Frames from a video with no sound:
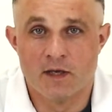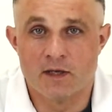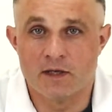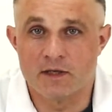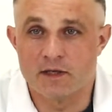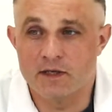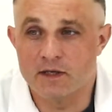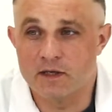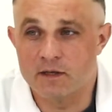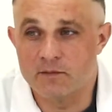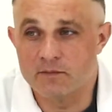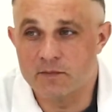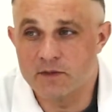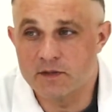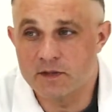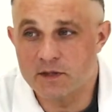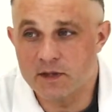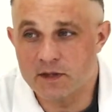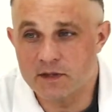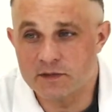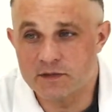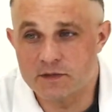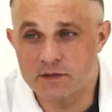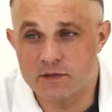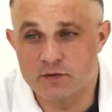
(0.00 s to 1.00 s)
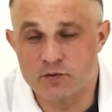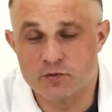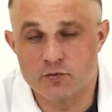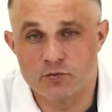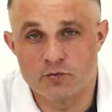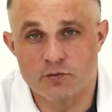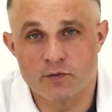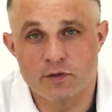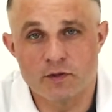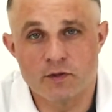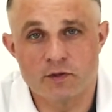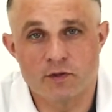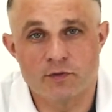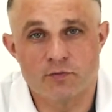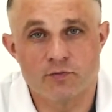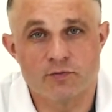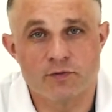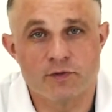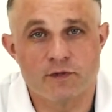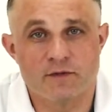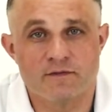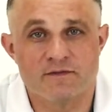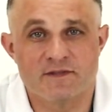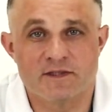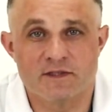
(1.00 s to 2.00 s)
рекомендации других
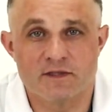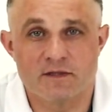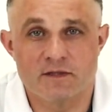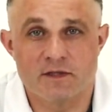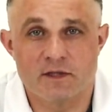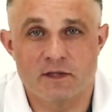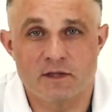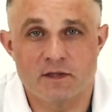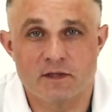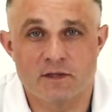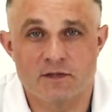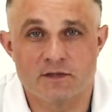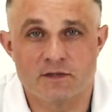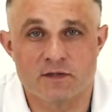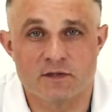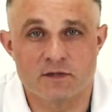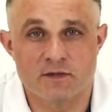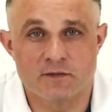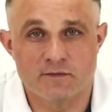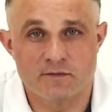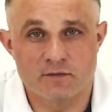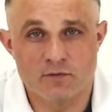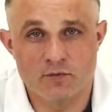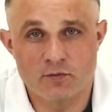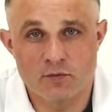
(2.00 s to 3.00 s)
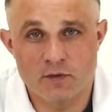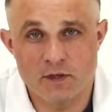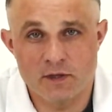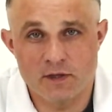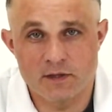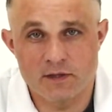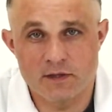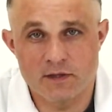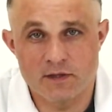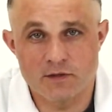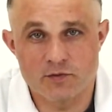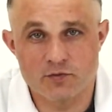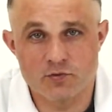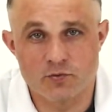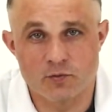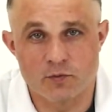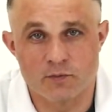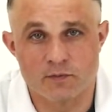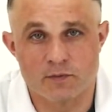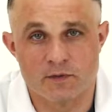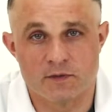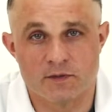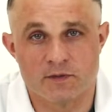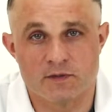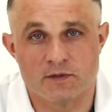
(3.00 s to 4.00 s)
людей. Всегда есть индивидуальные
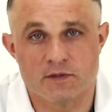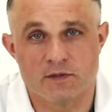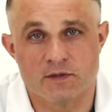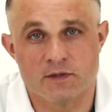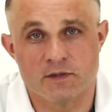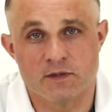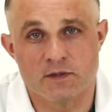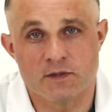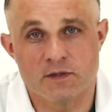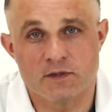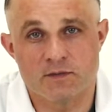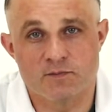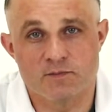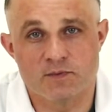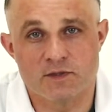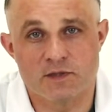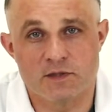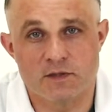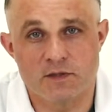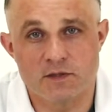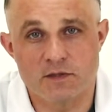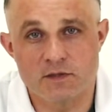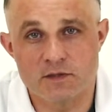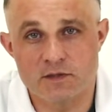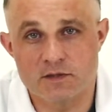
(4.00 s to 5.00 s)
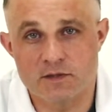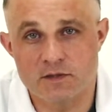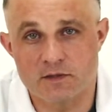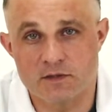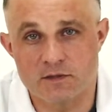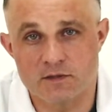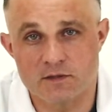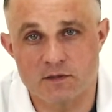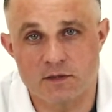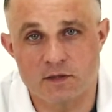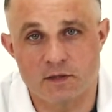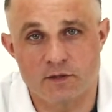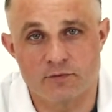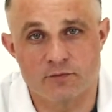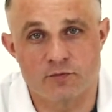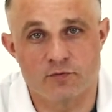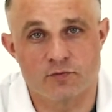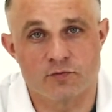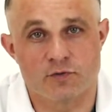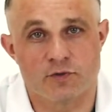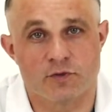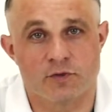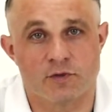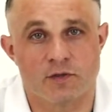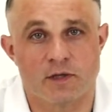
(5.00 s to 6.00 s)
особенности, есть психический
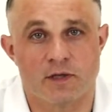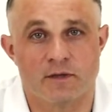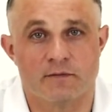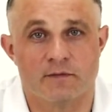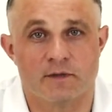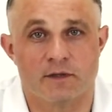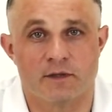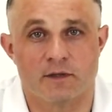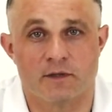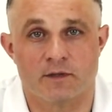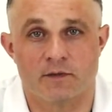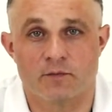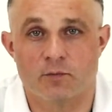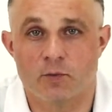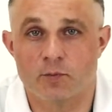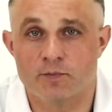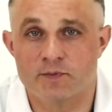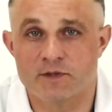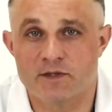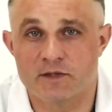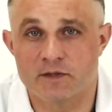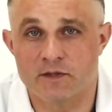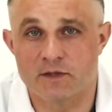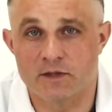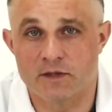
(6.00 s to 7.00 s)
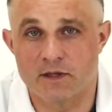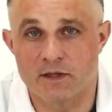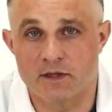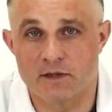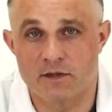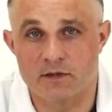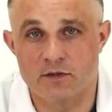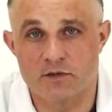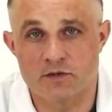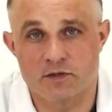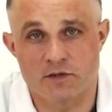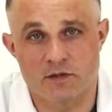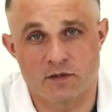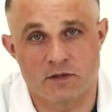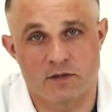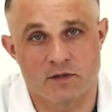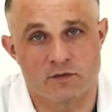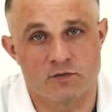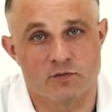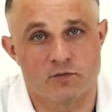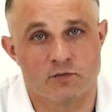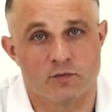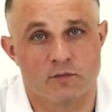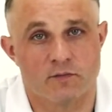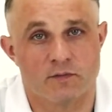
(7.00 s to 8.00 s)
статус человека, его психологические
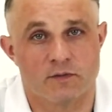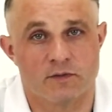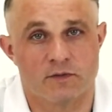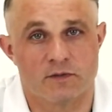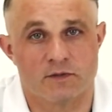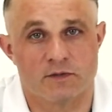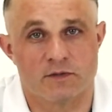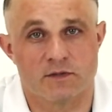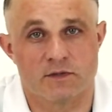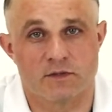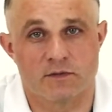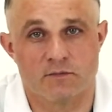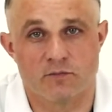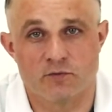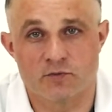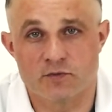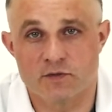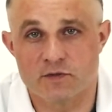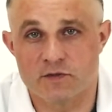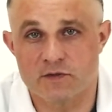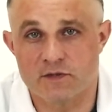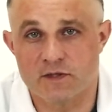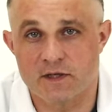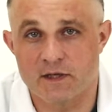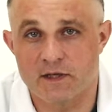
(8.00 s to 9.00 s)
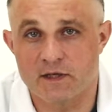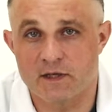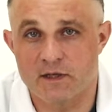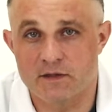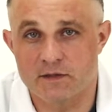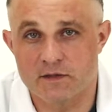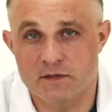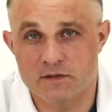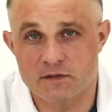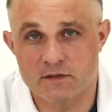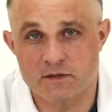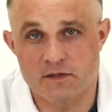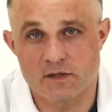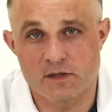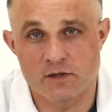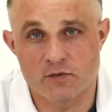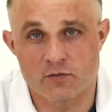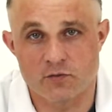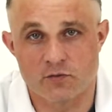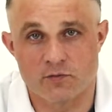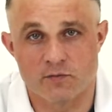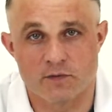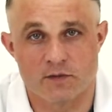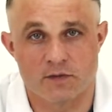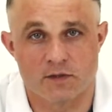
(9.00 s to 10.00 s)
особенности, его состояние
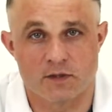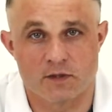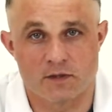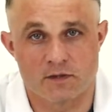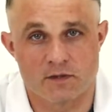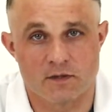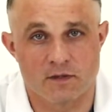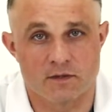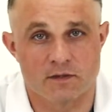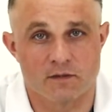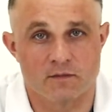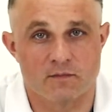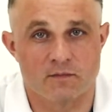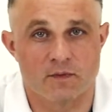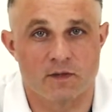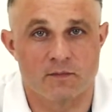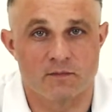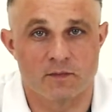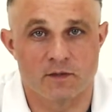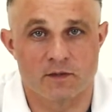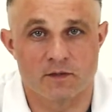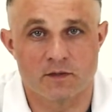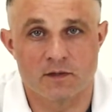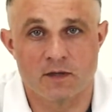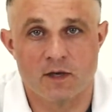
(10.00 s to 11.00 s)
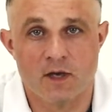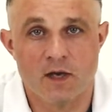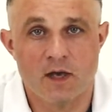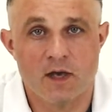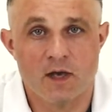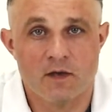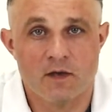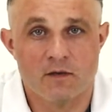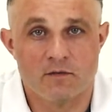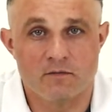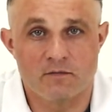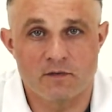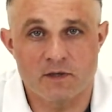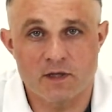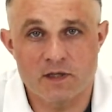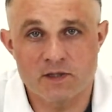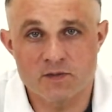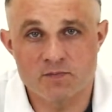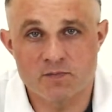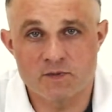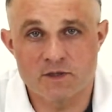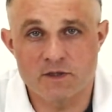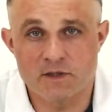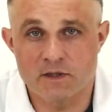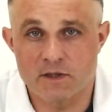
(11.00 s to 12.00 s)
здоровья на данный момент –
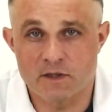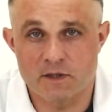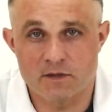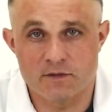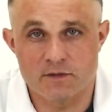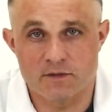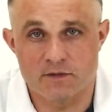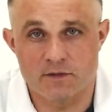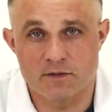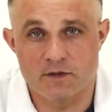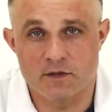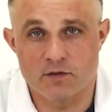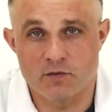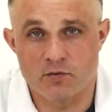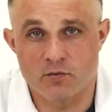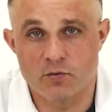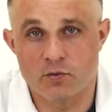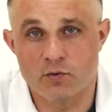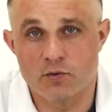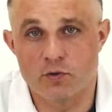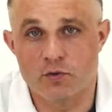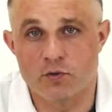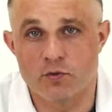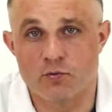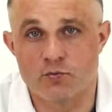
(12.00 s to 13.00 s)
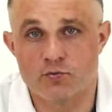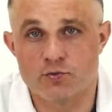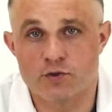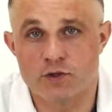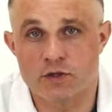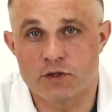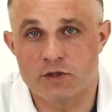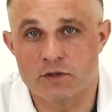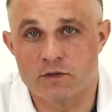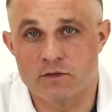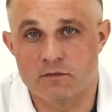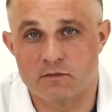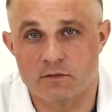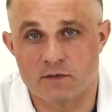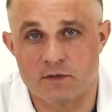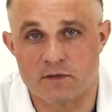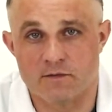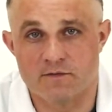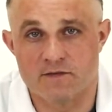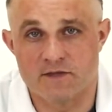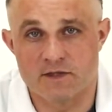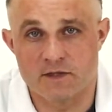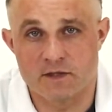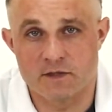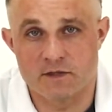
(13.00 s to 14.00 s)
Врач-психиатр-нарколог учитывает
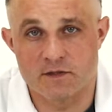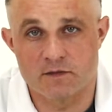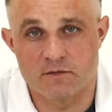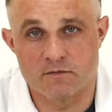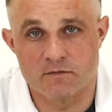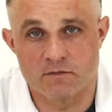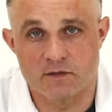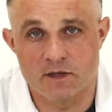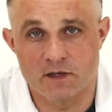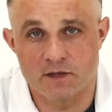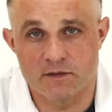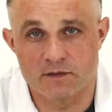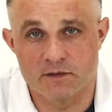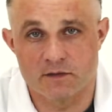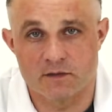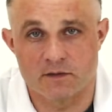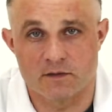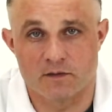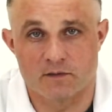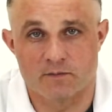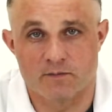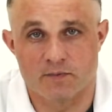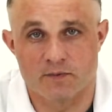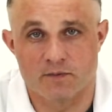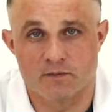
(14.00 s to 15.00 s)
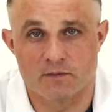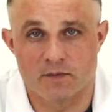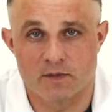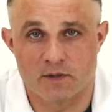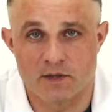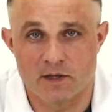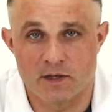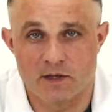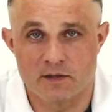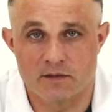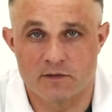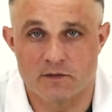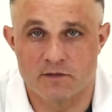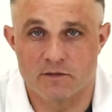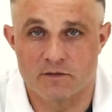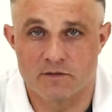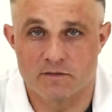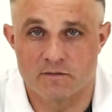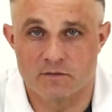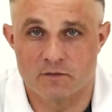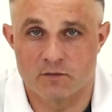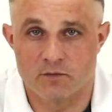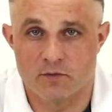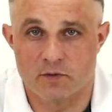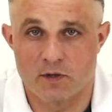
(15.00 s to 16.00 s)
все эти факторы и подбирает
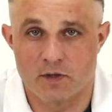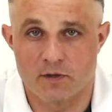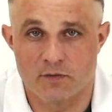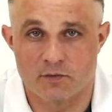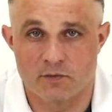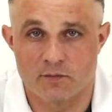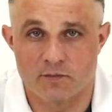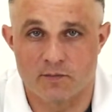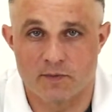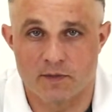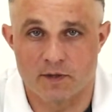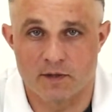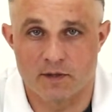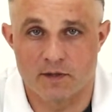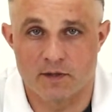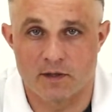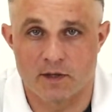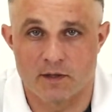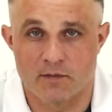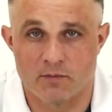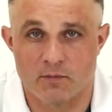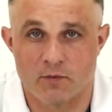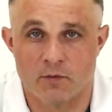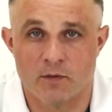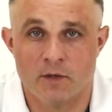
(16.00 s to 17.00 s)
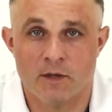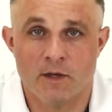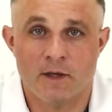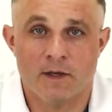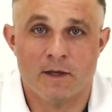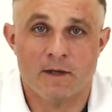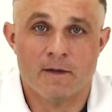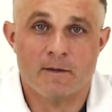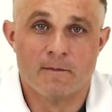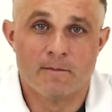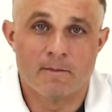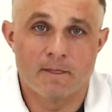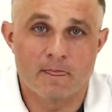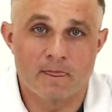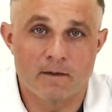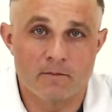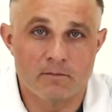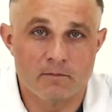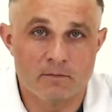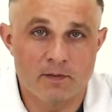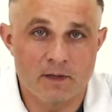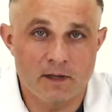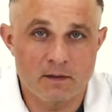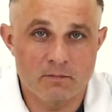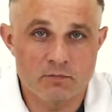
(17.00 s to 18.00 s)
индивидуальную программу.
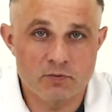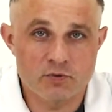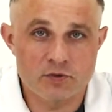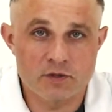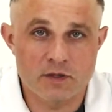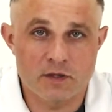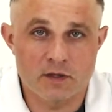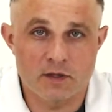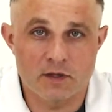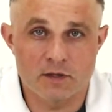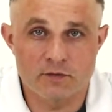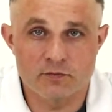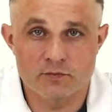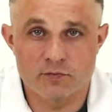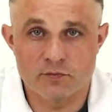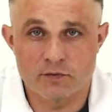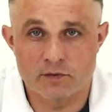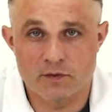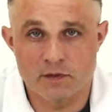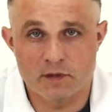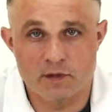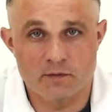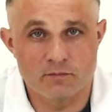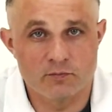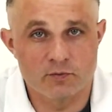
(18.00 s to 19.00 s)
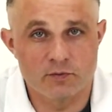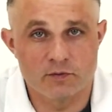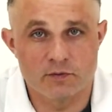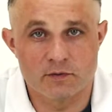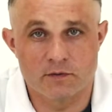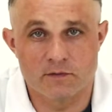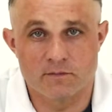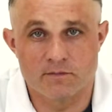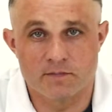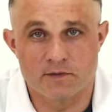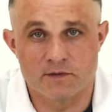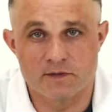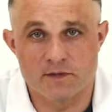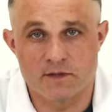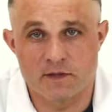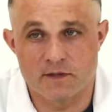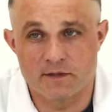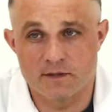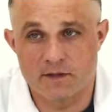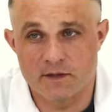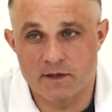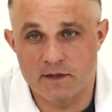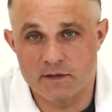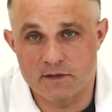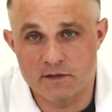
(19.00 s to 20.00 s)
Бабушка, которая работает по
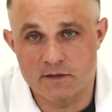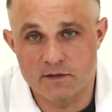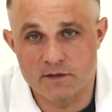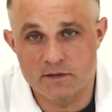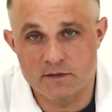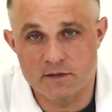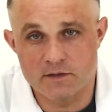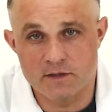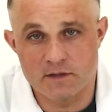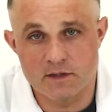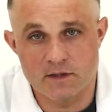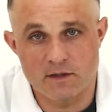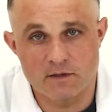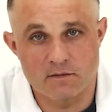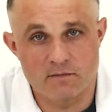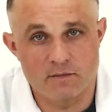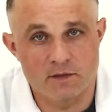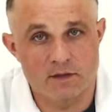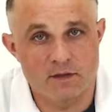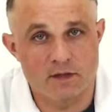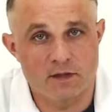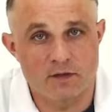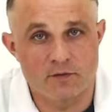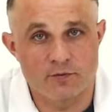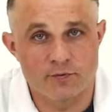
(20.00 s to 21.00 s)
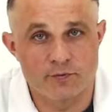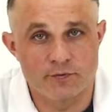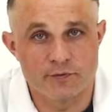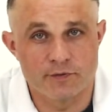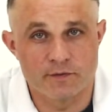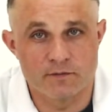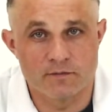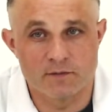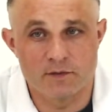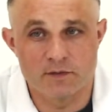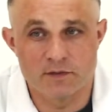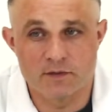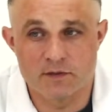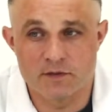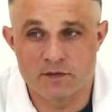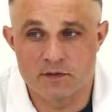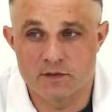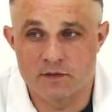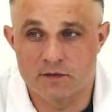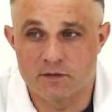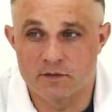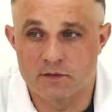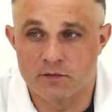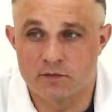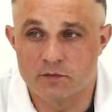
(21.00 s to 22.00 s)
стандартной схеме народной
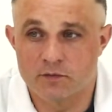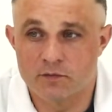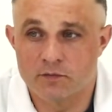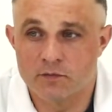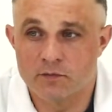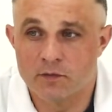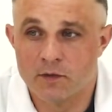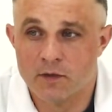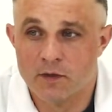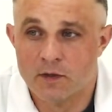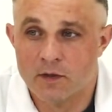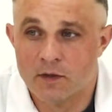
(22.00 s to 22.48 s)
медицины, ну,